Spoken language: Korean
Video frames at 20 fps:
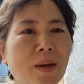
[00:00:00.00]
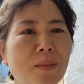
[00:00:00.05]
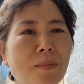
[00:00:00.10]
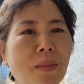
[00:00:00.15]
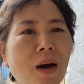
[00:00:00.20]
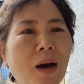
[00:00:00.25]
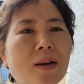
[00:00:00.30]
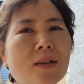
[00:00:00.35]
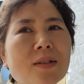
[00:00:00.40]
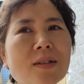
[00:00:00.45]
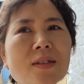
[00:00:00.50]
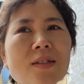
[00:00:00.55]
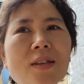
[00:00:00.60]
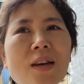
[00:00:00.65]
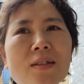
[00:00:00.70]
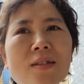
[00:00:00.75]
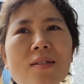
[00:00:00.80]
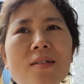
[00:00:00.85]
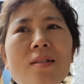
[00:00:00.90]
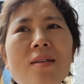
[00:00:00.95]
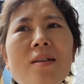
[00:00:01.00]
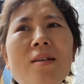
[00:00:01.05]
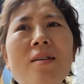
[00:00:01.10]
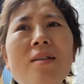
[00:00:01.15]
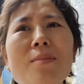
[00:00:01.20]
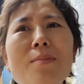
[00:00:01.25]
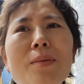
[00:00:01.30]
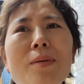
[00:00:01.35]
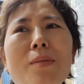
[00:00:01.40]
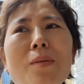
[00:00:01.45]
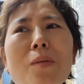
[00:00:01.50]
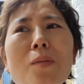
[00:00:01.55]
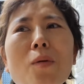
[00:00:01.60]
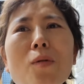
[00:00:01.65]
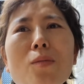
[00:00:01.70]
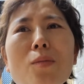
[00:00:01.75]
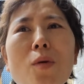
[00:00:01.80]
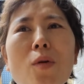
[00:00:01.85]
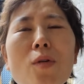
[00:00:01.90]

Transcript: 막 쓱싹싹 비벼 먹으면